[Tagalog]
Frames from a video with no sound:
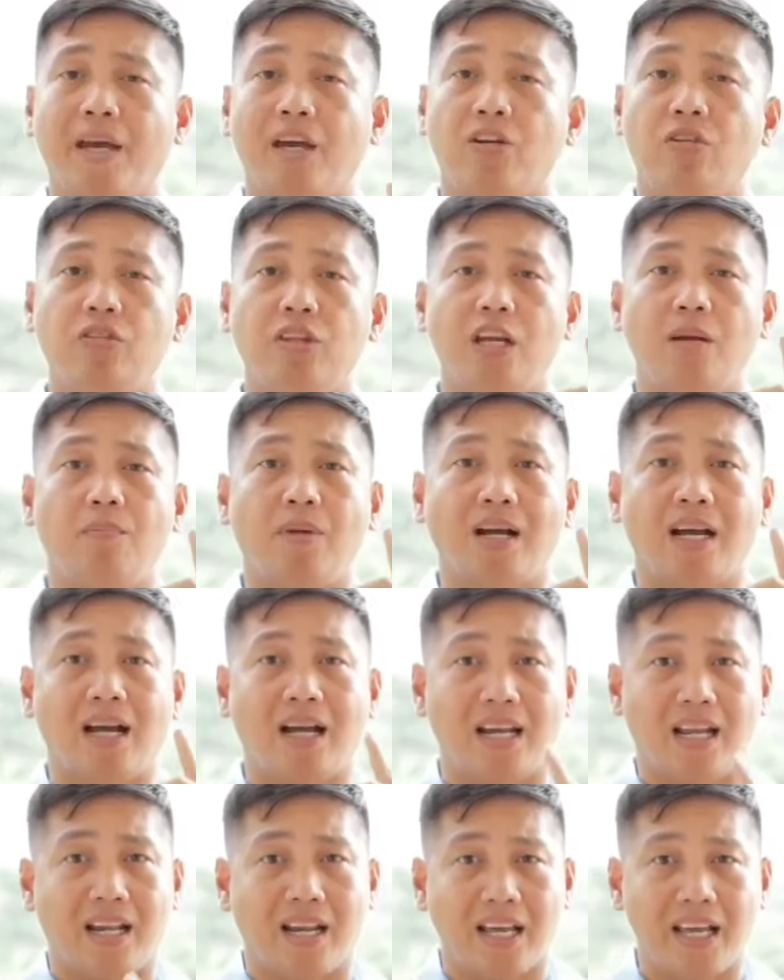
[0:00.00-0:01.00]
Meron ding
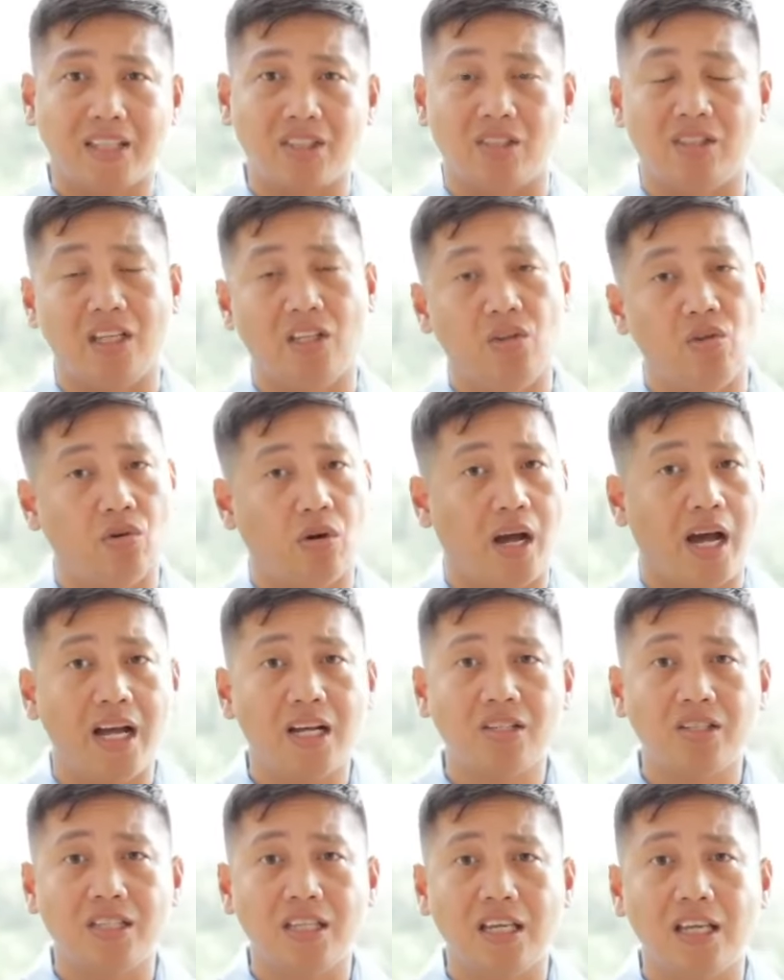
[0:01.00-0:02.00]
mga clarets ni Duke
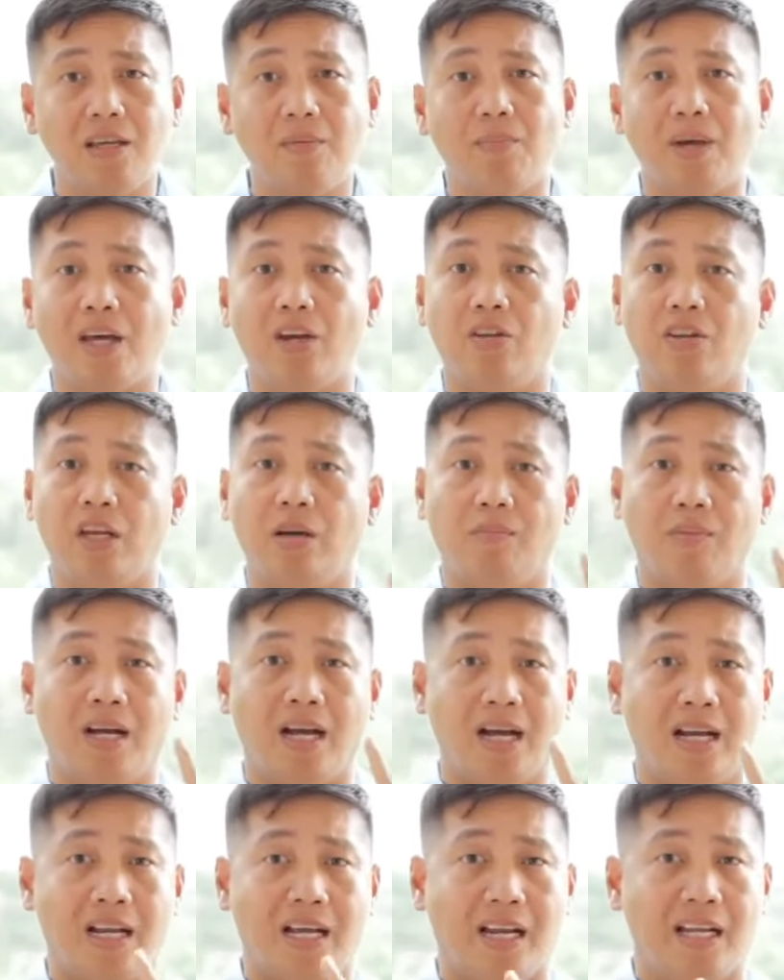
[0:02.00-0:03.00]
Halsey, meron ding
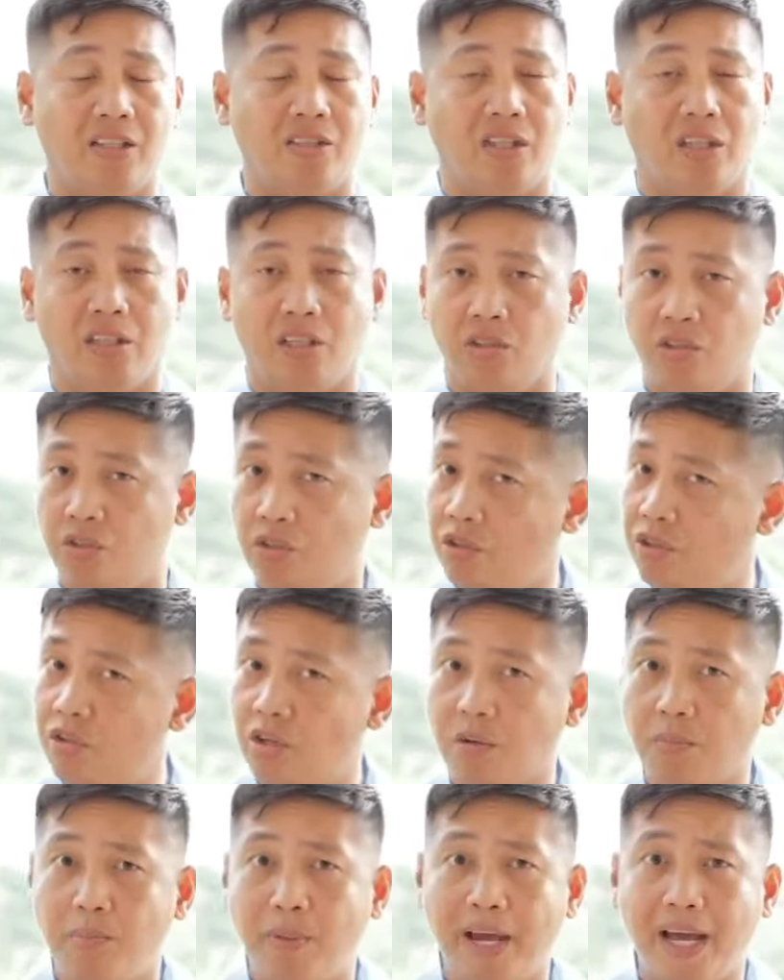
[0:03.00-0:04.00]
mga clarets in the
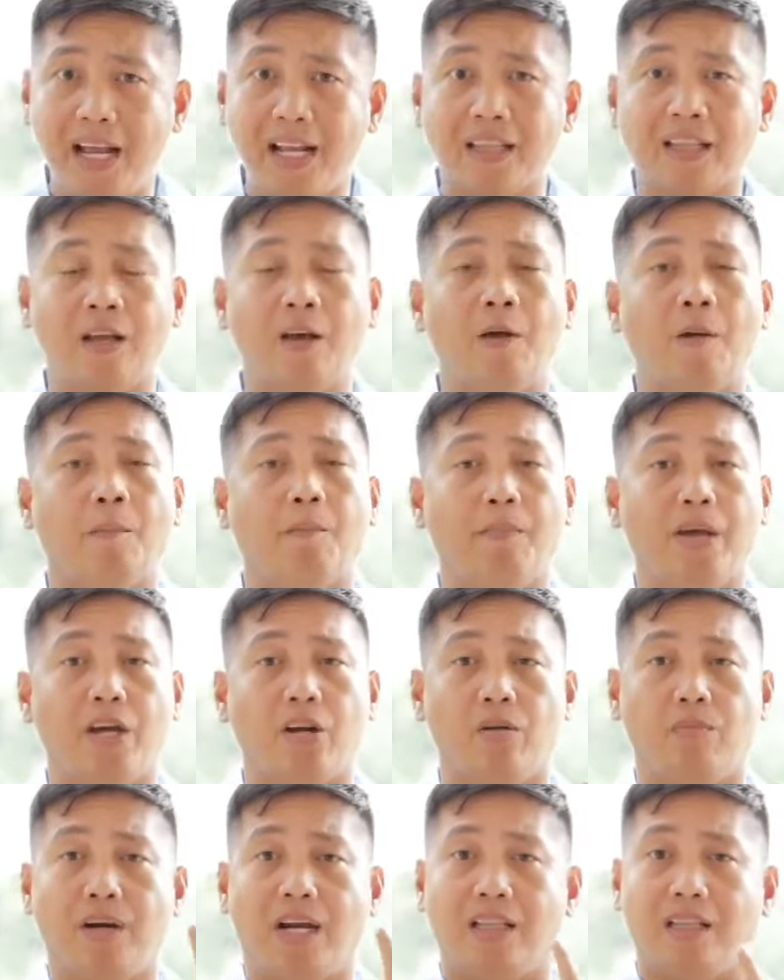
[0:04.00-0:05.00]
Junior Belt,
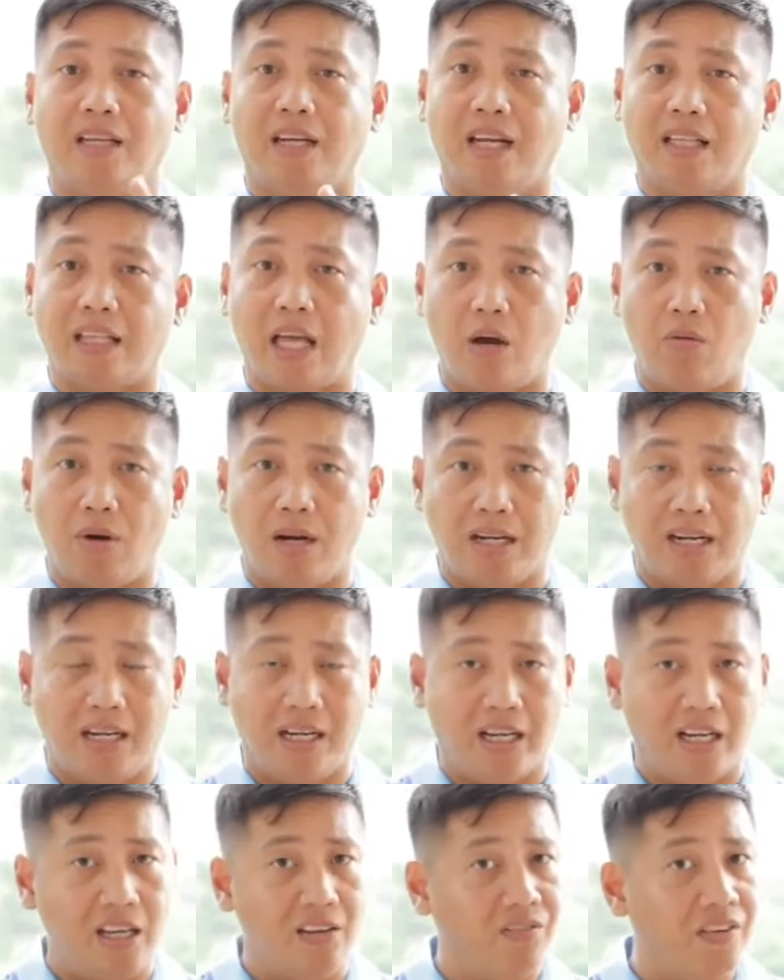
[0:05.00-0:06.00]
meron mga tinatawag
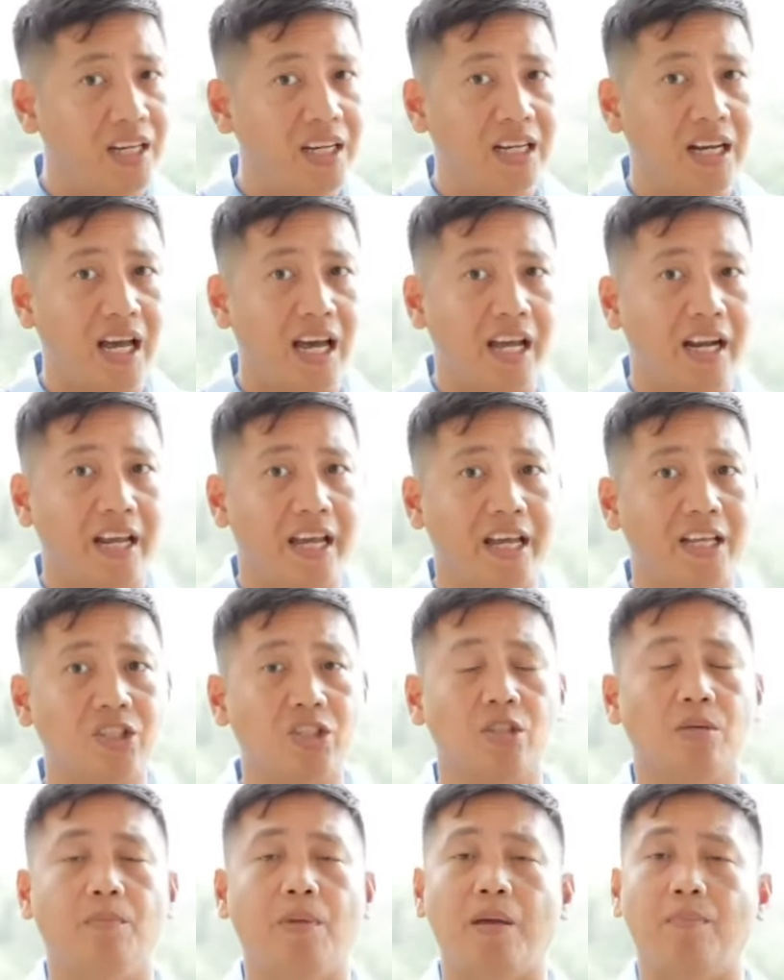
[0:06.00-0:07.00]
na Griffin
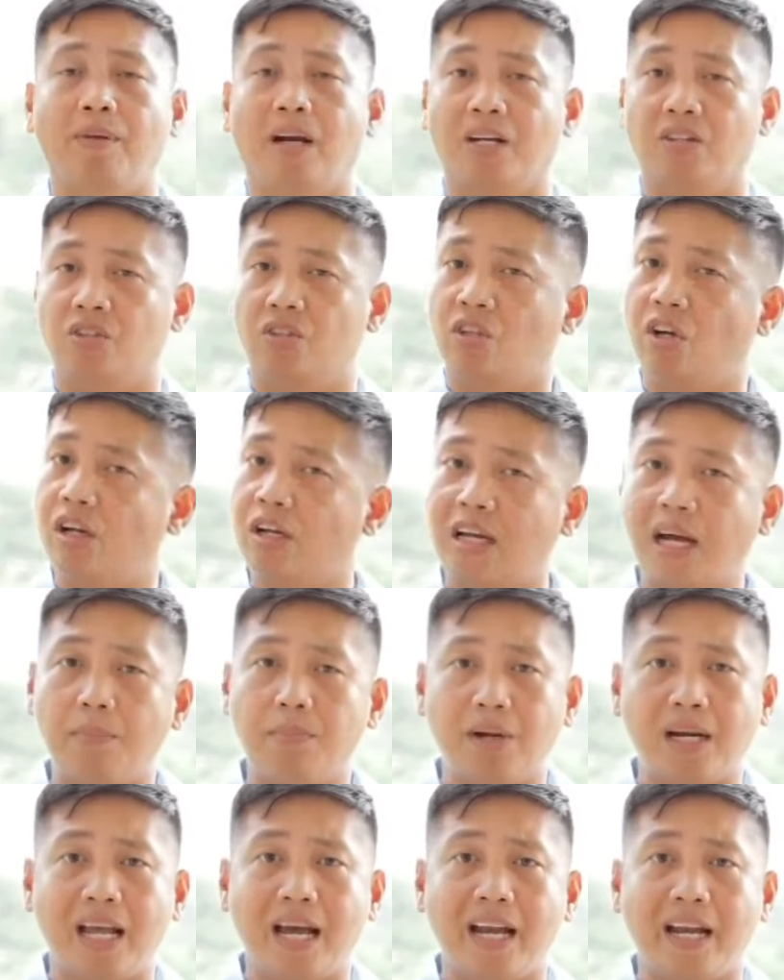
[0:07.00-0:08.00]
Clarets, may mga
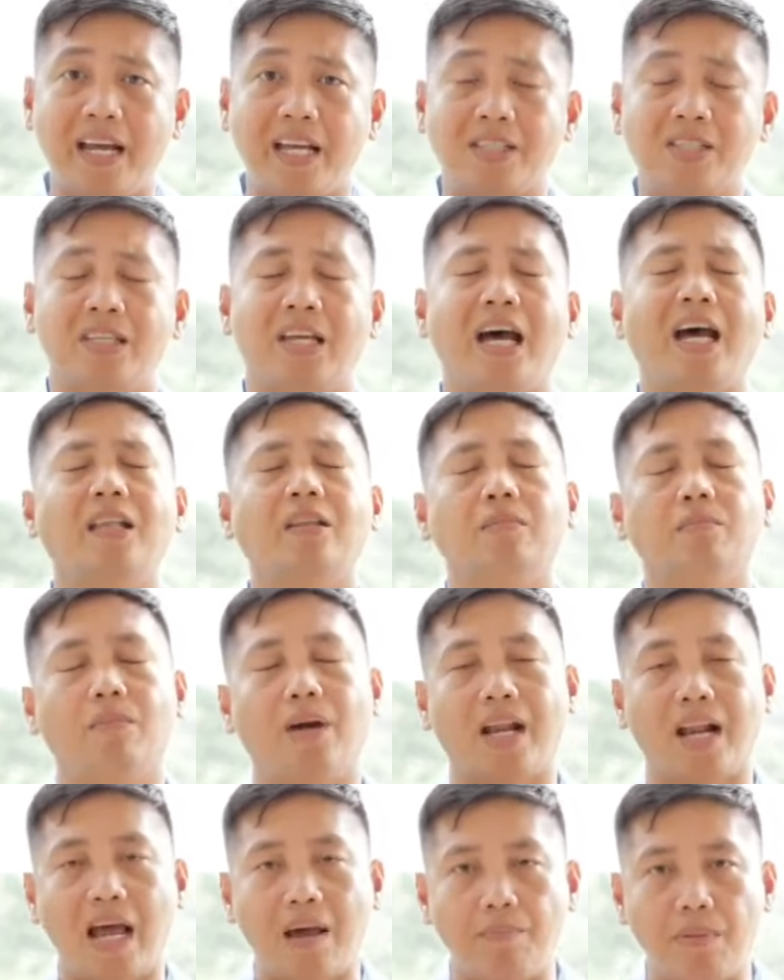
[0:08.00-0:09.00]
Stolkap Clarets, at
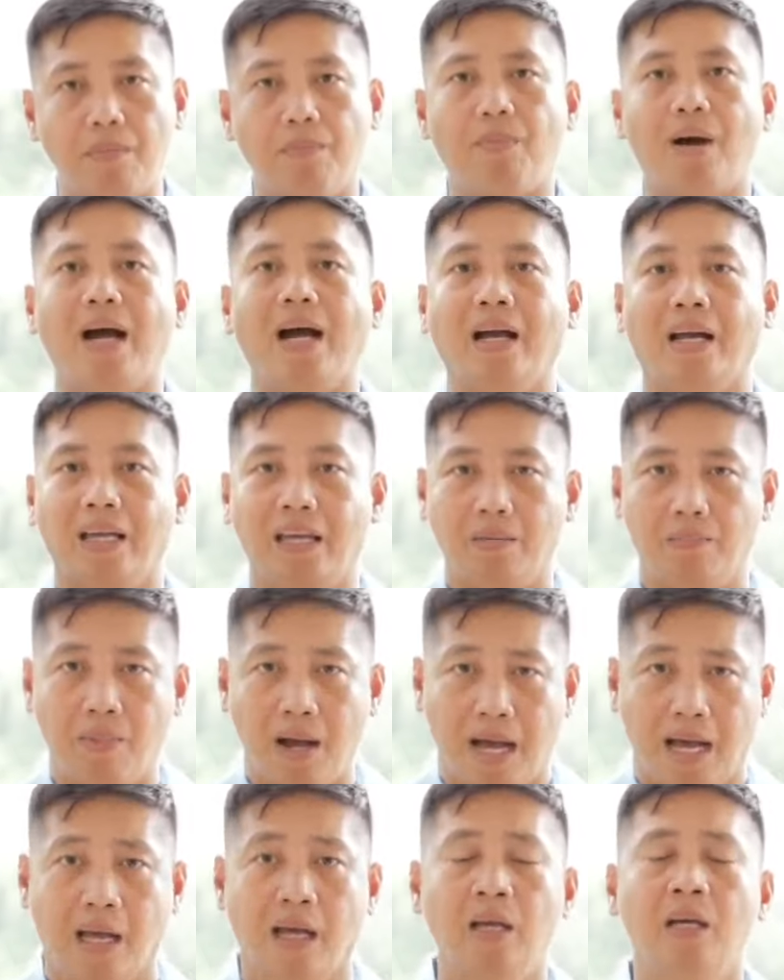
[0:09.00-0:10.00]
marami pang
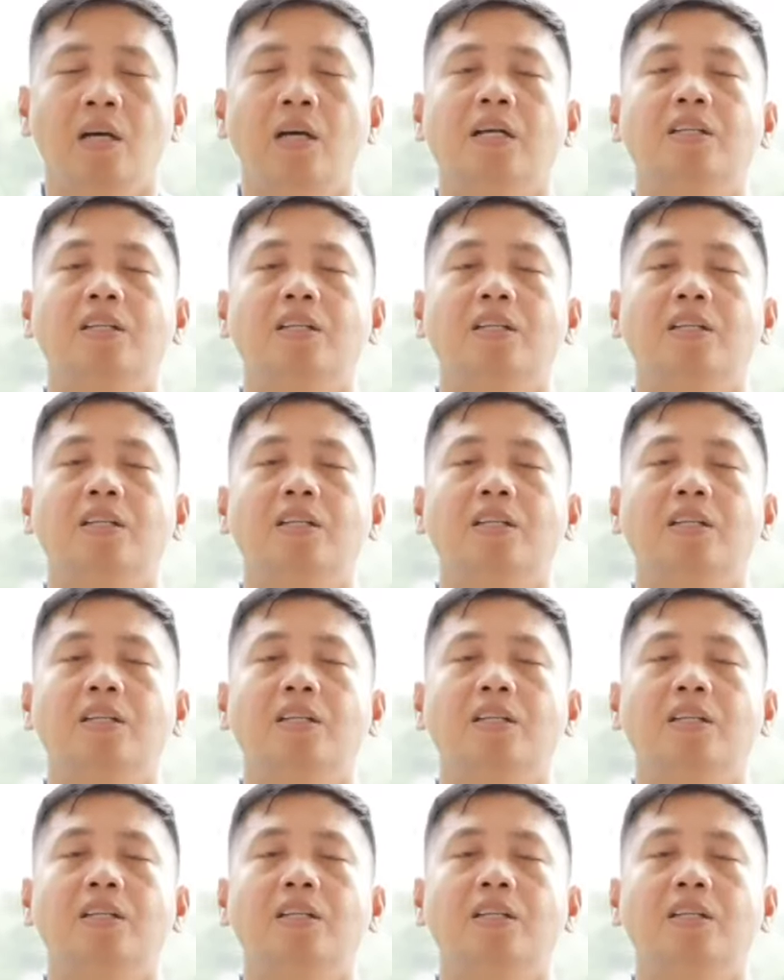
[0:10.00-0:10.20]
iba.